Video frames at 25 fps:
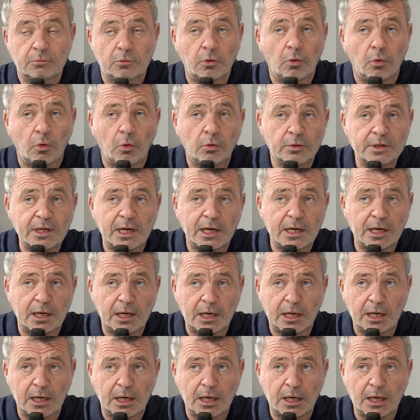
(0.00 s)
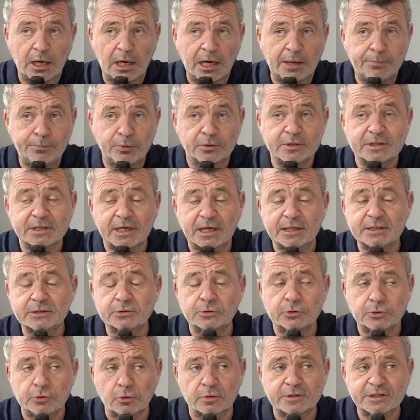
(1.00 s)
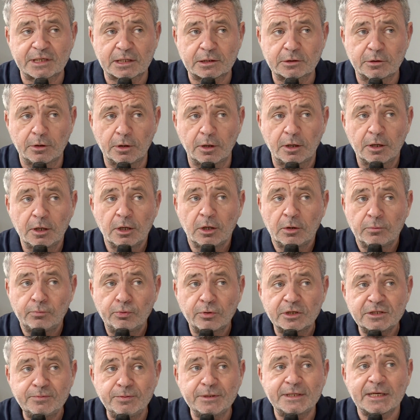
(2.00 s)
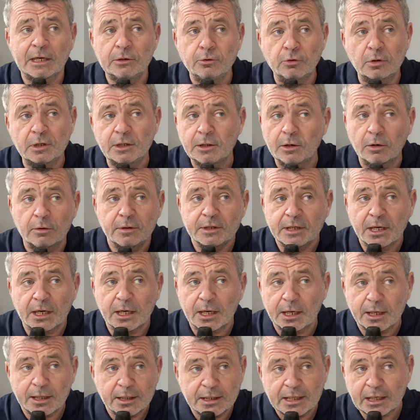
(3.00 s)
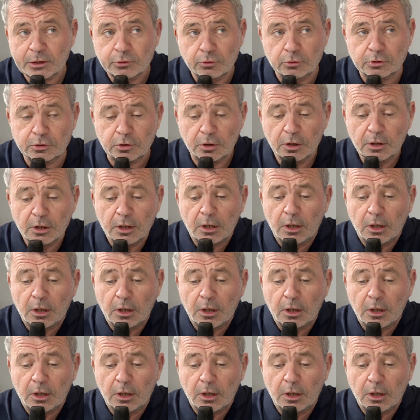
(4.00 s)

On, a un, podcast sur le secteur pour expliquer à nos clients et à, d'autres,